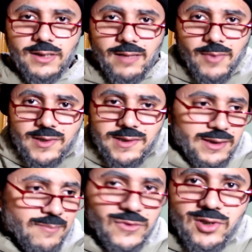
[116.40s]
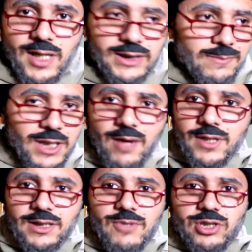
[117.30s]
لا ما اصل تنام تصحى تعمل
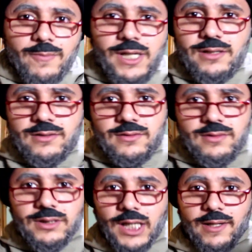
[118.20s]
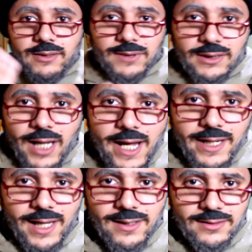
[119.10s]
عمره دي مش طبيعيه انت ك... انت بتتعاطى
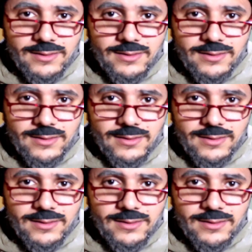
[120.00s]
حاجه يالا